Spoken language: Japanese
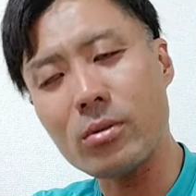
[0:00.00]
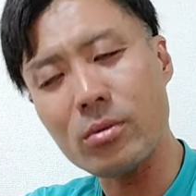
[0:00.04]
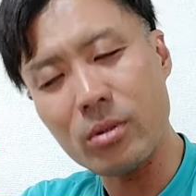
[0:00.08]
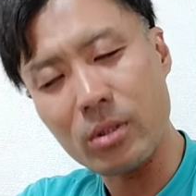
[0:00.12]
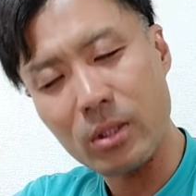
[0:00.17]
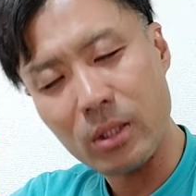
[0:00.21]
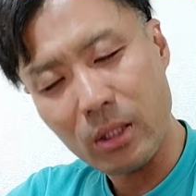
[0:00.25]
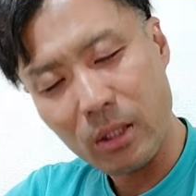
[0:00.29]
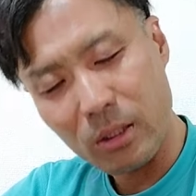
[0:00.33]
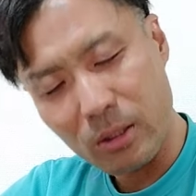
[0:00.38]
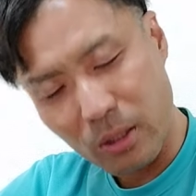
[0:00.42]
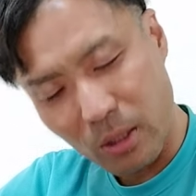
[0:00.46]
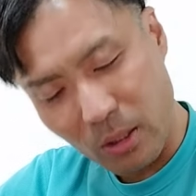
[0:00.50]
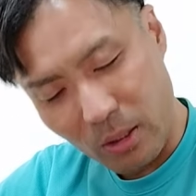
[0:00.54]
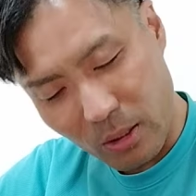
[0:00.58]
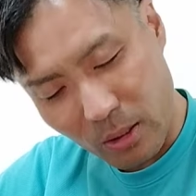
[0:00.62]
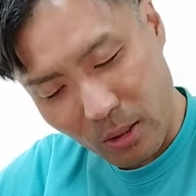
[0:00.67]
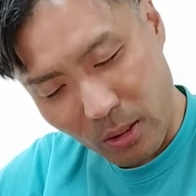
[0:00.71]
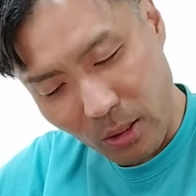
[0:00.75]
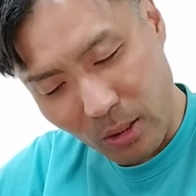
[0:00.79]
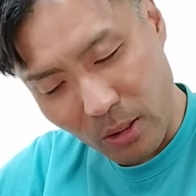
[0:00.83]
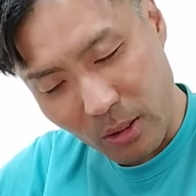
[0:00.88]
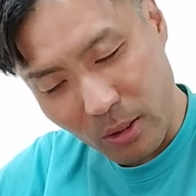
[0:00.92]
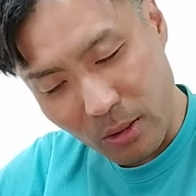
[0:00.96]
ださっ
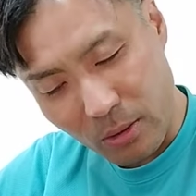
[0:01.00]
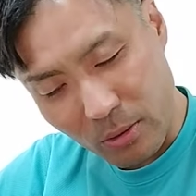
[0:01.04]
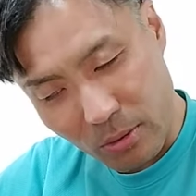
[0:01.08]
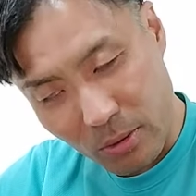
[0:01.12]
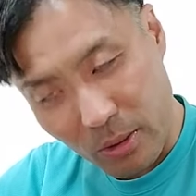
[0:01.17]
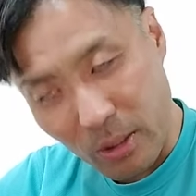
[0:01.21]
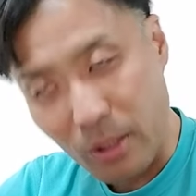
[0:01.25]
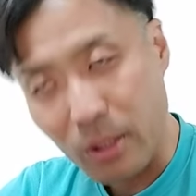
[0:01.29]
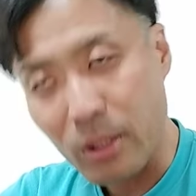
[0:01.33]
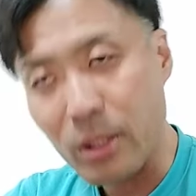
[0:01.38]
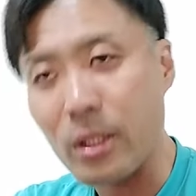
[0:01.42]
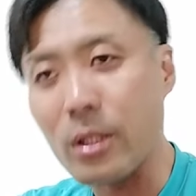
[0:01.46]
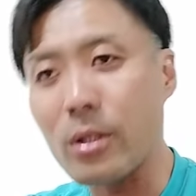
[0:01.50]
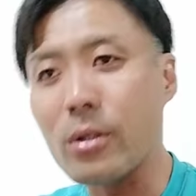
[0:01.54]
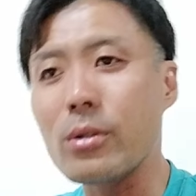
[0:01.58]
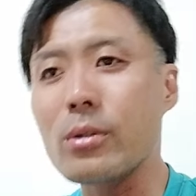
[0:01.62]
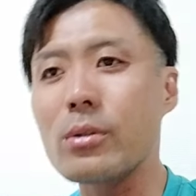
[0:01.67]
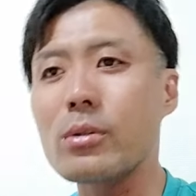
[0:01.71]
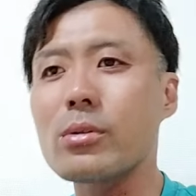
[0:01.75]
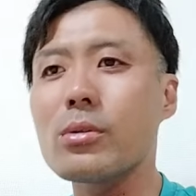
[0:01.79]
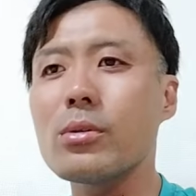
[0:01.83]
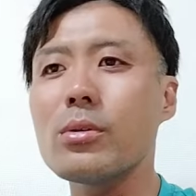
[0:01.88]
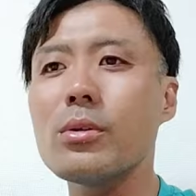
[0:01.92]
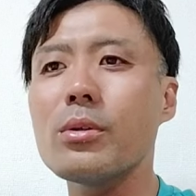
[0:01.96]
たんですねってい
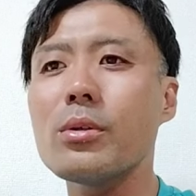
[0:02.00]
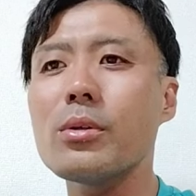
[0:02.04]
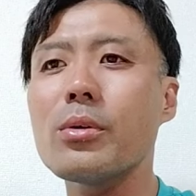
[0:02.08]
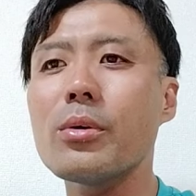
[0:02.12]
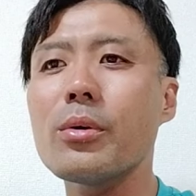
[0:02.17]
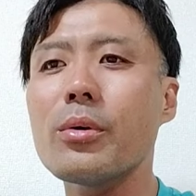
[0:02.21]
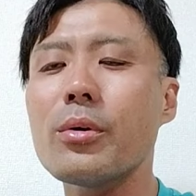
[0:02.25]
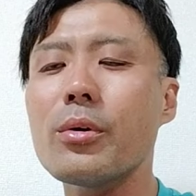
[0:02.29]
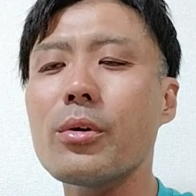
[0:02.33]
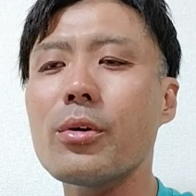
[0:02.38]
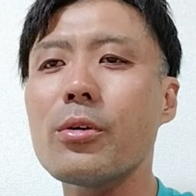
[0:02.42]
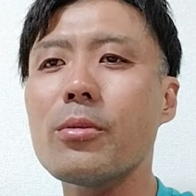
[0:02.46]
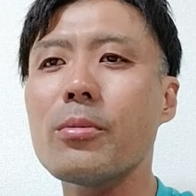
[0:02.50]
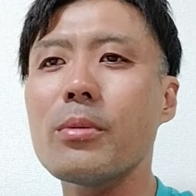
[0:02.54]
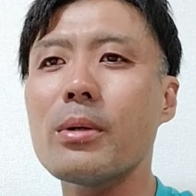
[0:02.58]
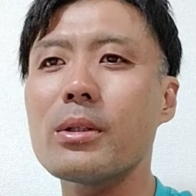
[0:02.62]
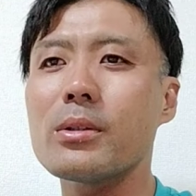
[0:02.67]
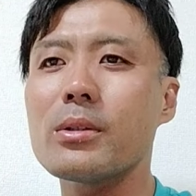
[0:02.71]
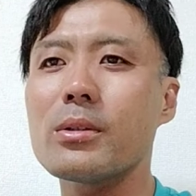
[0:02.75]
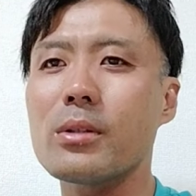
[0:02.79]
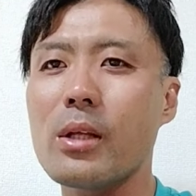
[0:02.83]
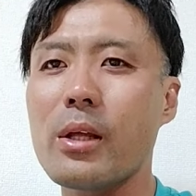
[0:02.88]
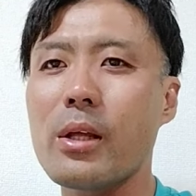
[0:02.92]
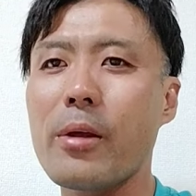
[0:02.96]
うそういうところをま
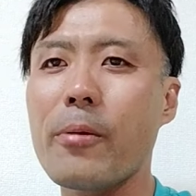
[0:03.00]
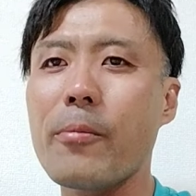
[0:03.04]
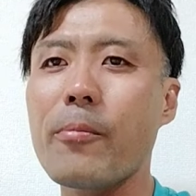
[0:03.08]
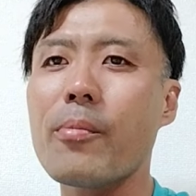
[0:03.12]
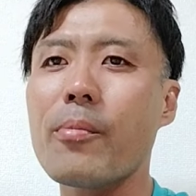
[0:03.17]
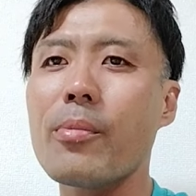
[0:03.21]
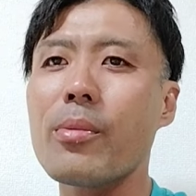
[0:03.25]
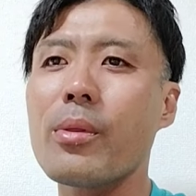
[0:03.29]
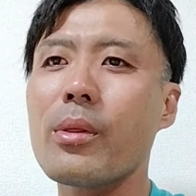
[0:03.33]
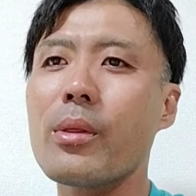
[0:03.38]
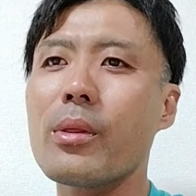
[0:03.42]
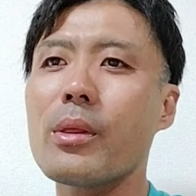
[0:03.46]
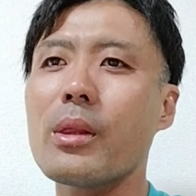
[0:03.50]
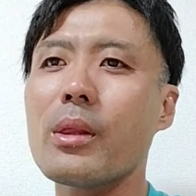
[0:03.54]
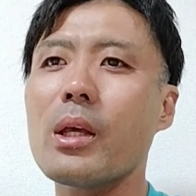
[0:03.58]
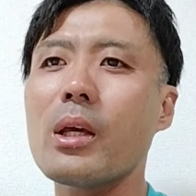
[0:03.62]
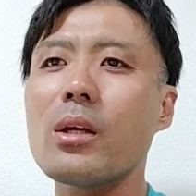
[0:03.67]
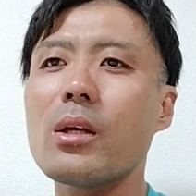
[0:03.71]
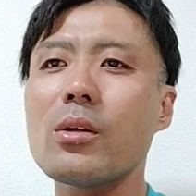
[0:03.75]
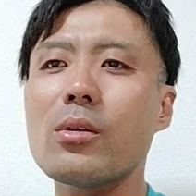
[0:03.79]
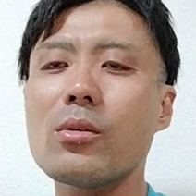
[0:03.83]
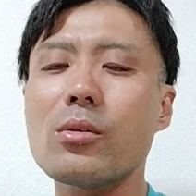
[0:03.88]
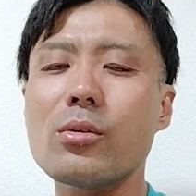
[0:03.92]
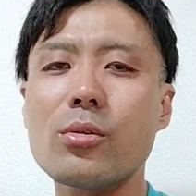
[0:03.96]
ずねで
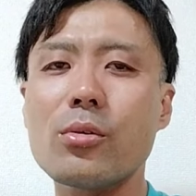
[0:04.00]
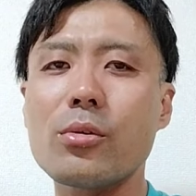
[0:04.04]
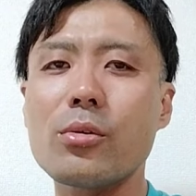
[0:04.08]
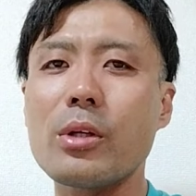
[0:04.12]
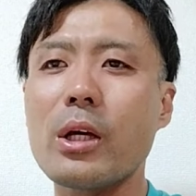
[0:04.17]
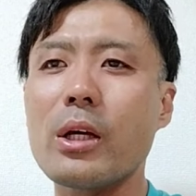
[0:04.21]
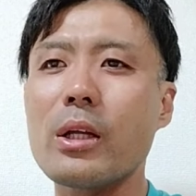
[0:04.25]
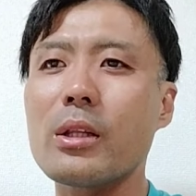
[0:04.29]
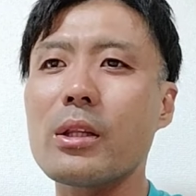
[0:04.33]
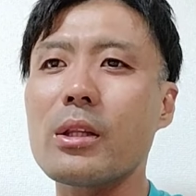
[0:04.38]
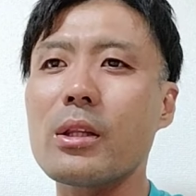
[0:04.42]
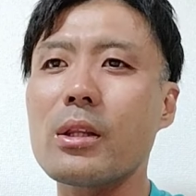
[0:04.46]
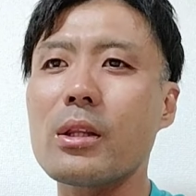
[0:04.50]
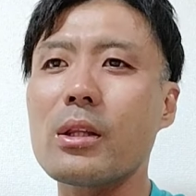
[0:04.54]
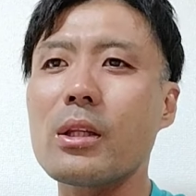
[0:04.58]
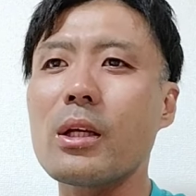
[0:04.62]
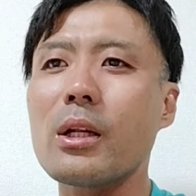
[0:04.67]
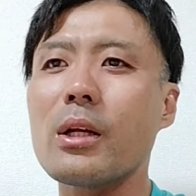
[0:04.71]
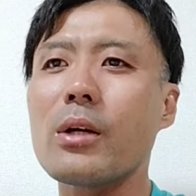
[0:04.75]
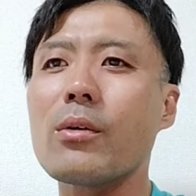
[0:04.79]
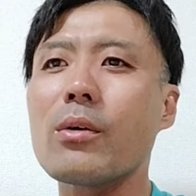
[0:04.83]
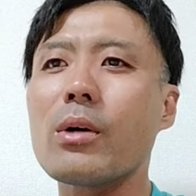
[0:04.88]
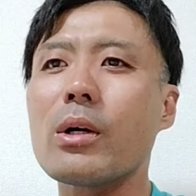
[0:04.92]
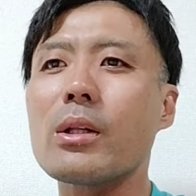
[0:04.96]
きる人であっ
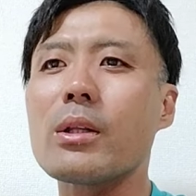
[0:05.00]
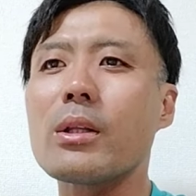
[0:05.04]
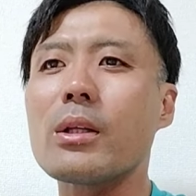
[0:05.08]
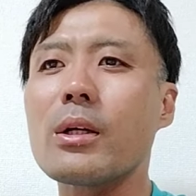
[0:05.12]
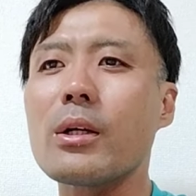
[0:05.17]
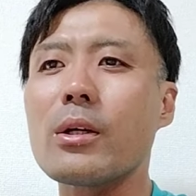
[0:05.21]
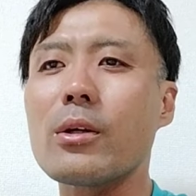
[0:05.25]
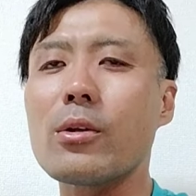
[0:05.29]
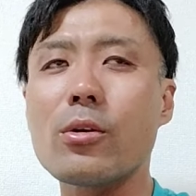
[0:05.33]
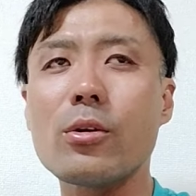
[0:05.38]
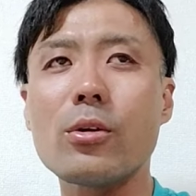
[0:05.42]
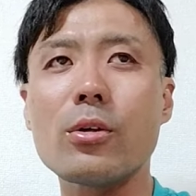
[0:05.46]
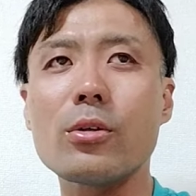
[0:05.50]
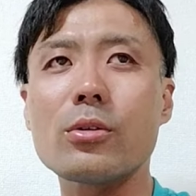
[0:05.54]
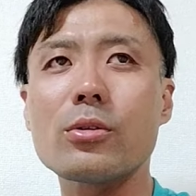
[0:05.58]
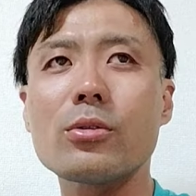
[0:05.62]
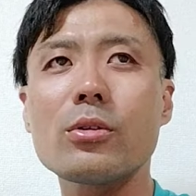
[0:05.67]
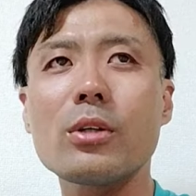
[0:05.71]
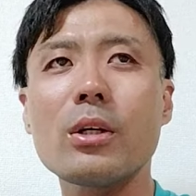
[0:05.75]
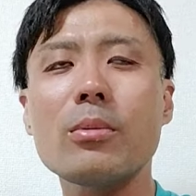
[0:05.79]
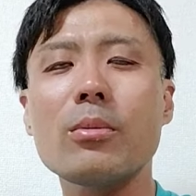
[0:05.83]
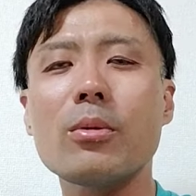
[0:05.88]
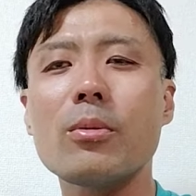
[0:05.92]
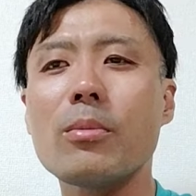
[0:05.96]
たらよかったけどそ
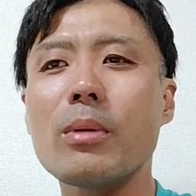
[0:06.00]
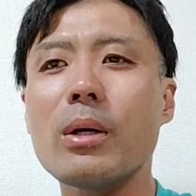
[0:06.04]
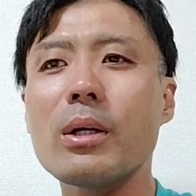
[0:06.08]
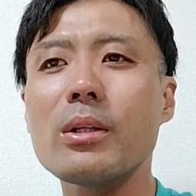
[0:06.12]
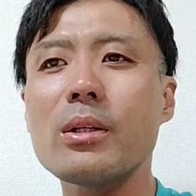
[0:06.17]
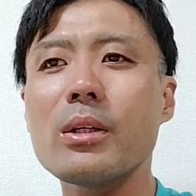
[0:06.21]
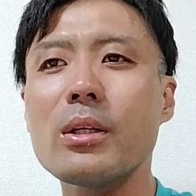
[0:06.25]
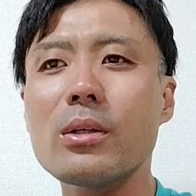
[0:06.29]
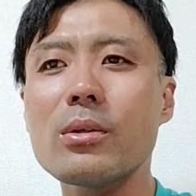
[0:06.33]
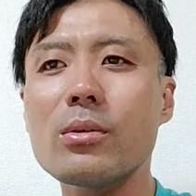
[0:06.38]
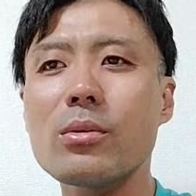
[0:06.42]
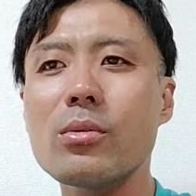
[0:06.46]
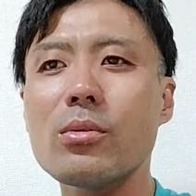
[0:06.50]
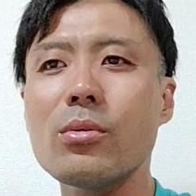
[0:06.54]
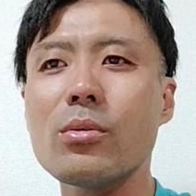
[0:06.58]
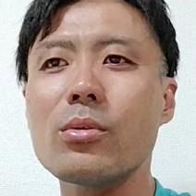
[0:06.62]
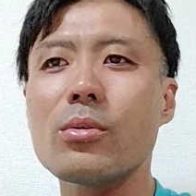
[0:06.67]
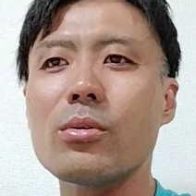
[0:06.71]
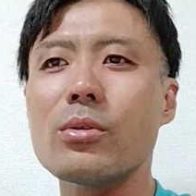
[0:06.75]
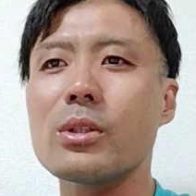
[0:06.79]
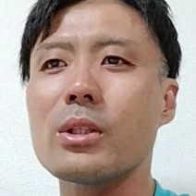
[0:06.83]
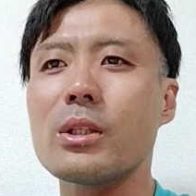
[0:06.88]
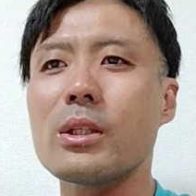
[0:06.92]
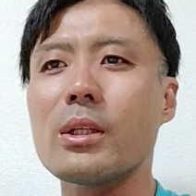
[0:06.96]
れはもうマニュアル動
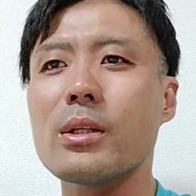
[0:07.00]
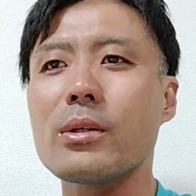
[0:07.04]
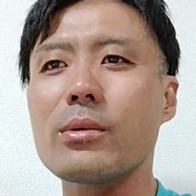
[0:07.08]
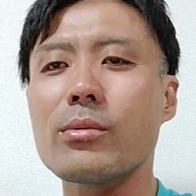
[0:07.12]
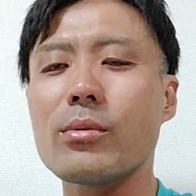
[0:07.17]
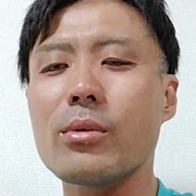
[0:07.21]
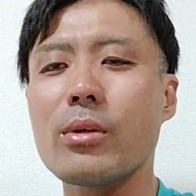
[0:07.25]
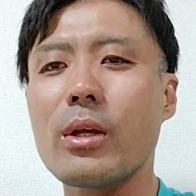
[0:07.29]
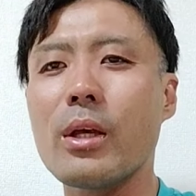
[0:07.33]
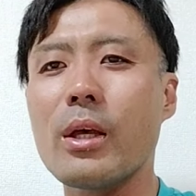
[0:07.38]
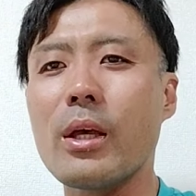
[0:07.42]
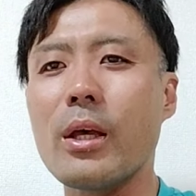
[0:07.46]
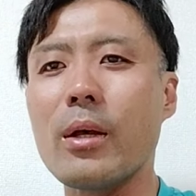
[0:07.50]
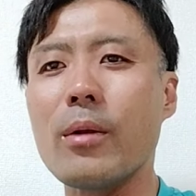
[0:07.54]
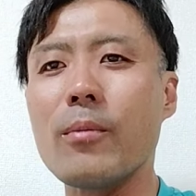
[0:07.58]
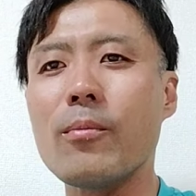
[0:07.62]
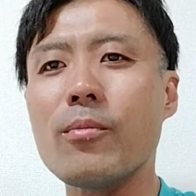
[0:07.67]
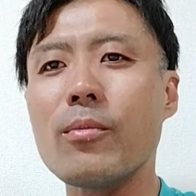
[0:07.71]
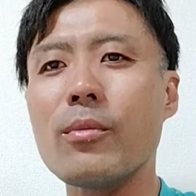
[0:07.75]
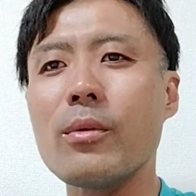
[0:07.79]
向じゃなくて